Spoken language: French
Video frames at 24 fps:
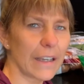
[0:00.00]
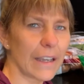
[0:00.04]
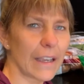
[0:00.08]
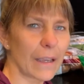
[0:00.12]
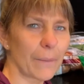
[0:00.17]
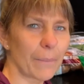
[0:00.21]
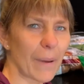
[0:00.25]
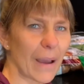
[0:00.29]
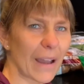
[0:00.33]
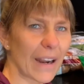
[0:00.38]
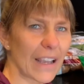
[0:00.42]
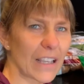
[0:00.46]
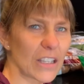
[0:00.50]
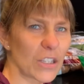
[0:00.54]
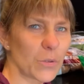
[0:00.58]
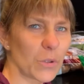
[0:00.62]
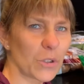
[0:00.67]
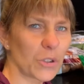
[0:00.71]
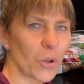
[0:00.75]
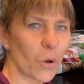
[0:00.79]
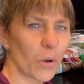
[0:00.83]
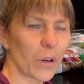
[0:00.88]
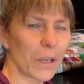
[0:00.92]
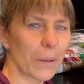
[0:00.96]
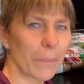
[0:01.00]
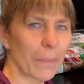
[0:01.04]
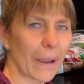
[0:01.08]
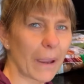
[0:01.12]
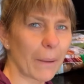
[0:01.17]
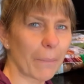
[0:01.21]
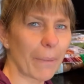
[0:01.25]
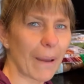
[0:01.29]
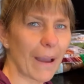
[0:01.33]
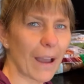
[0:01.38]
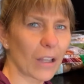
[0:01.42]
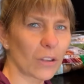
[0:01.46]
Et par la suite, on les
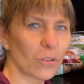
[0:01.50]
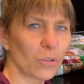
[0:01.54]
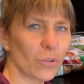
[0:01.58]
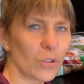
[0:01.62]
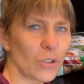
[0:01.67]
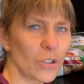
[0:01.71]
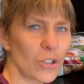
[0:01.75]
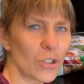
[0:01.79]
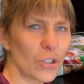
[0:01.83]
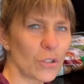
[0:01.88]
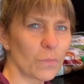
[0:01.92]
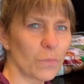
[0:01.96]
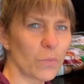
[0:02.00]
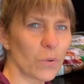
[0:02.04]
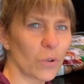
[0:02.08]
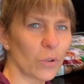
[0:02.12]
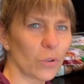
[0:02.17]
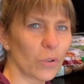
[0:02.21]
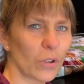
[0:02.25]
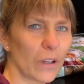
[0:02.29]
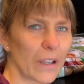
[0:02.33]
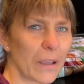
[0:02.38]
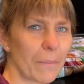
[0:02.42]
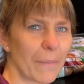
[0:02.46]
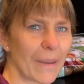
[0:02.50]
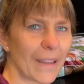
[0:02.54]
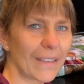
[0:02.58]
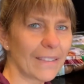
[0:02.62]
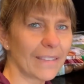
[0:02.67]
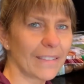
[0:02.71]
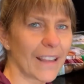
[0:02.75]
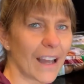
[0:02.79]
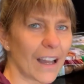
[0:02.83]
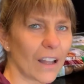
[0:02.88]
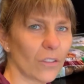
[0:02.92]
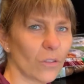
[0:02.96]
prépare tous pour les mettre
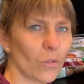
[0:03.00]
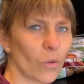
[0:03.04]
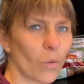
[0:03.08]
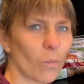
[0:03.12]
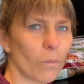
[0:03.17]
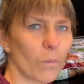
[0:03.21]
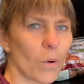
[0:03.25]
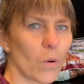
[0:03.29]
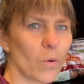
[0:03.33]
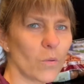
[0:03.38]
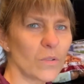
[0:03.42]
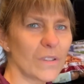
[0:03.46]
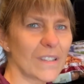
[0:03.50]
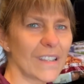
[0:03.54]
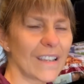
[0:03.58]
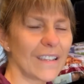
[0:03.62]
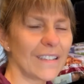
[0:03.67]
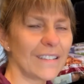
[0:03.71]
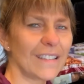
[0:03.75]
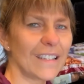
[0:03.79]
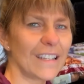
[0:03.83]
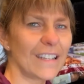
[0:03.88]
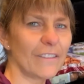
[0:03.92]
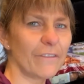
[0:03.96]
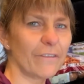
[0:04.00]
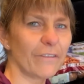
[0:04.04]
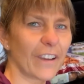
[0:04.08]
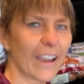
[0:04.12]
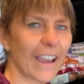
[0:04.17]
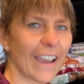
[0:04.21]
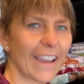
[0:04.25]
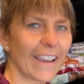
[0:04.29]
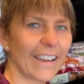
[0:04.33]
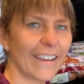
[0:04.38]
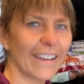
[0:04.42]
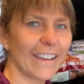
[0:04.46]
dans nos beaux
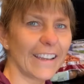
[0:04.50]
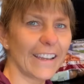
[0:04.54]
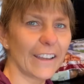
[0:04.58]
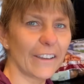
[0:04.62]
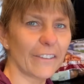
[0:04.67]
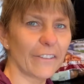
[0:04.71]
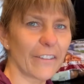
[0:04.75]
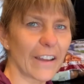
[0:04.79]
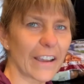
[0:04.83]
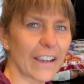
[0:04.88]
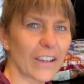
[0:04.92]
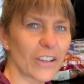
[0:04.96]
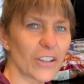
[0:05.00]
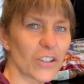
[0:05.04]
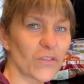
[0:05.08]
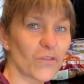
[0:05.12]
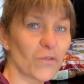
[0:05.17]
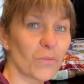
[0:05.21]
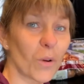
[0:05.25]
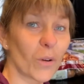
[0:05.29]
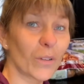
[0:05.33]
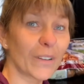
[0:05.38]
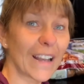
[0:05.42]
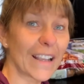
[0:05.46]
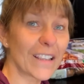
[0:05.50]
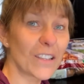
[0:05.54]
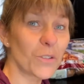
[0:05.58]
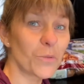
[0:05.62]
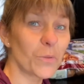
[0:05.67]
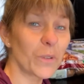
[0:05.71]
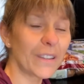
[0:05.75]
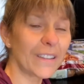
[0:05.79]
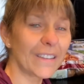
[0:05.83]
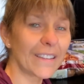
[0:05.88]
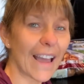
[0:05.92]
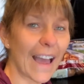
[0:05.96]
intellifrais. Fait que je vous montre la
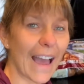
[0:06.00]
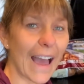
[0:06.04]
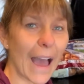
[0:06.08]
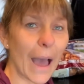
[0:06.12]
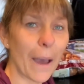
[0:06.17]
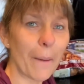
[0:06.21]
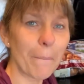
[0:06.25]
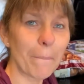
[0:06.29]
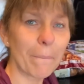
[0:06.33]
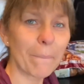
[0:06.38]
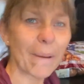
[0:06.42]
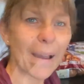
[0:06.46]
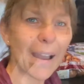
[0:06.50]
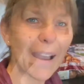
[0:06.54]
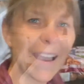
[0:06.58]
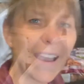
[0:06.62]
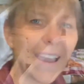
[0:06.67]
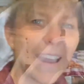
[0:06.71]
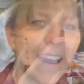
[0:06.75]
suite Alors,